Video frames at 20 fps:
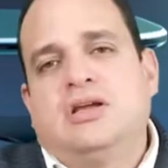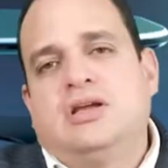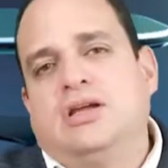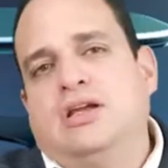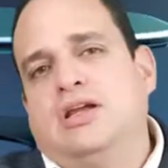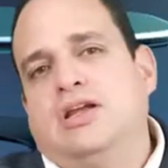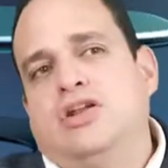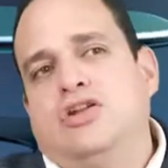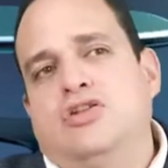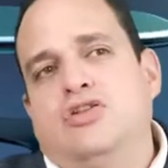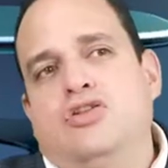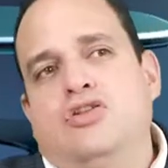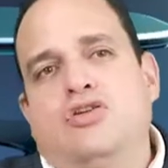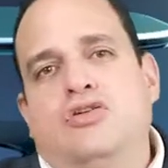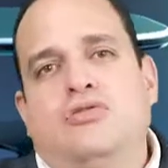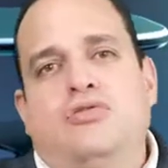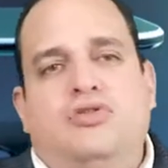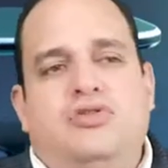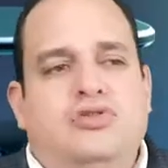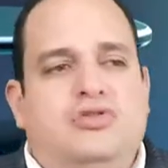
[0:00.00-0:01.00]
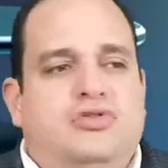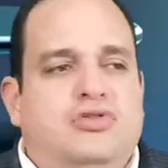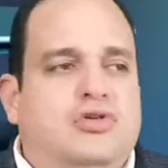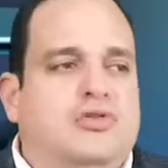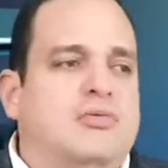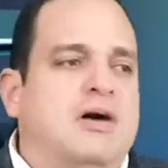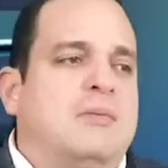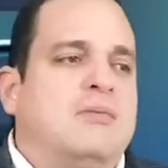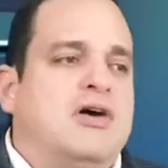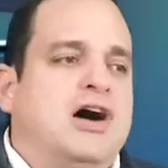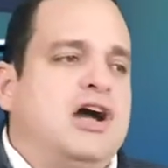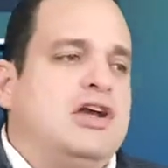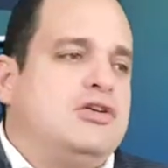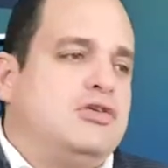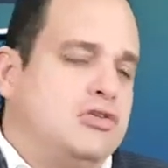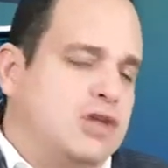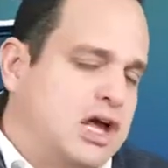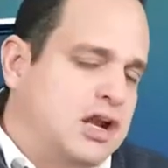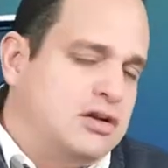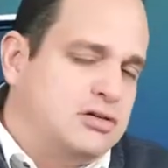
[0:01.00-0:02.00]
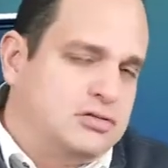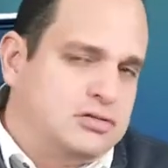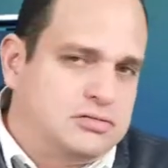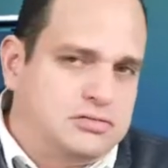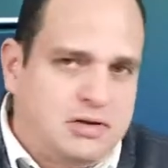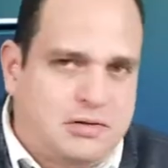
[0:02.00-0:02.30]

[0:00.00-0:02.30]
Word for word: eh, no, vamos a ayudarlos,